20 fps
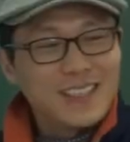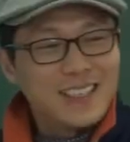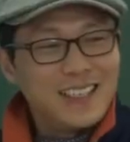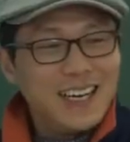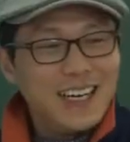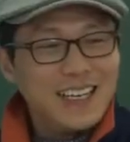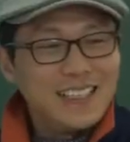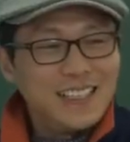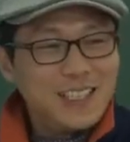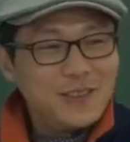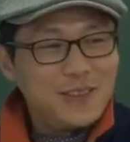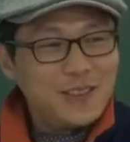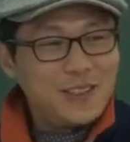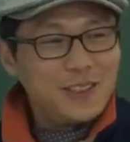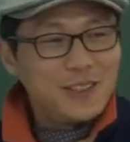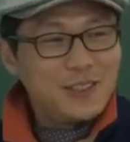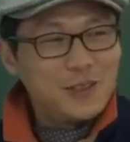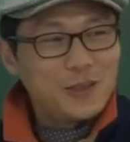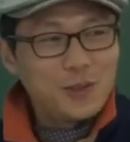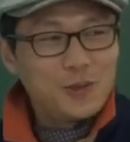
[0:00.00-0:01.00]
안내원.
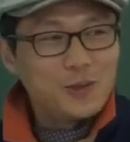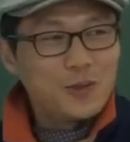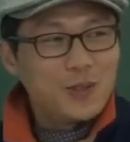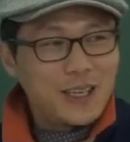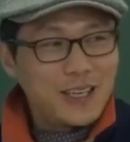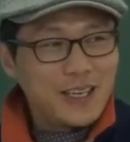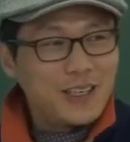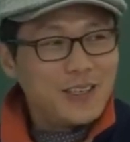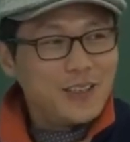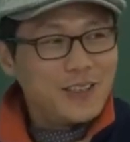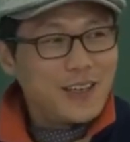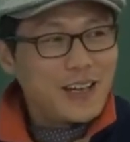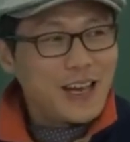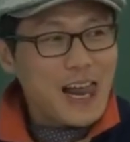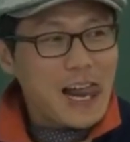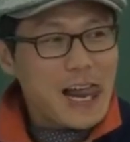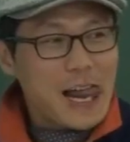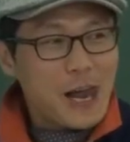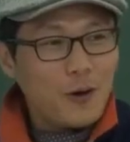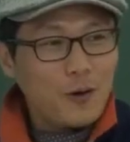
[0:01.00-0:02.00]
주소 알아요?
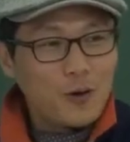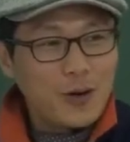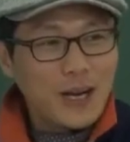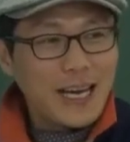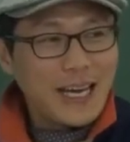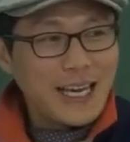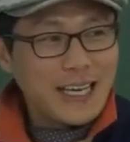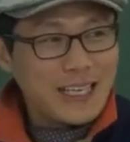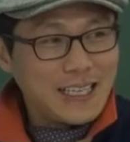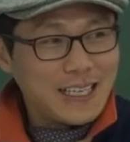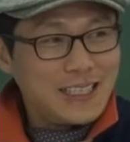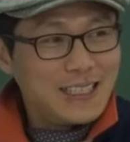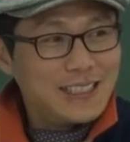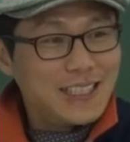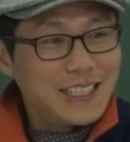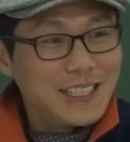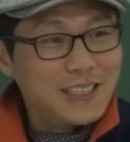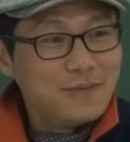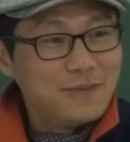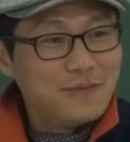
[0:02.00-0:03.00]
오라이 한
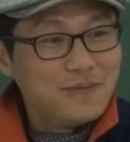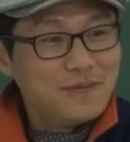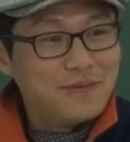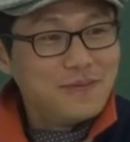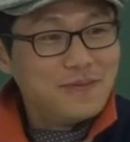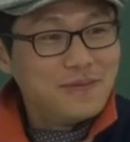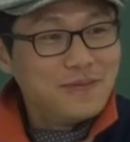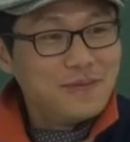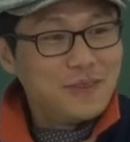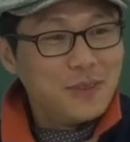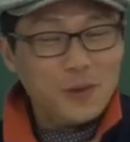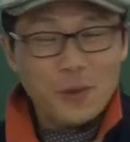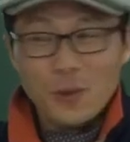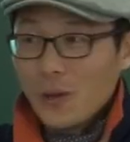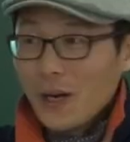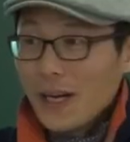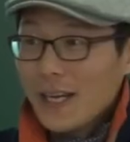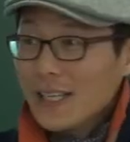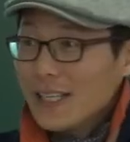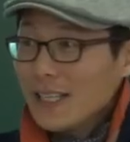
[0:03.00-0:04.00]
사람?
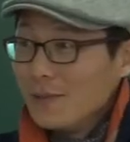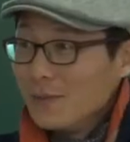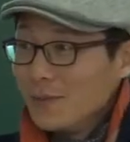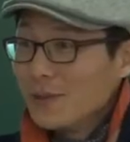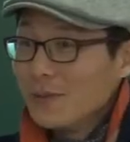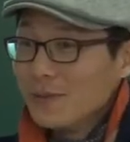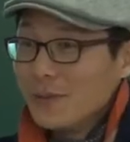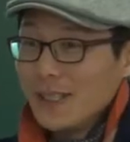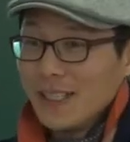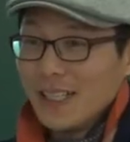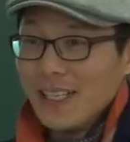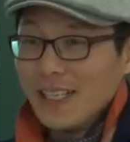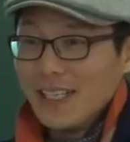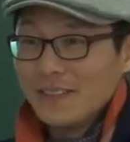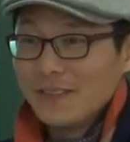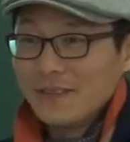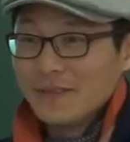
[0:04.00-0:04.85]
오라이가 무슨 말이야?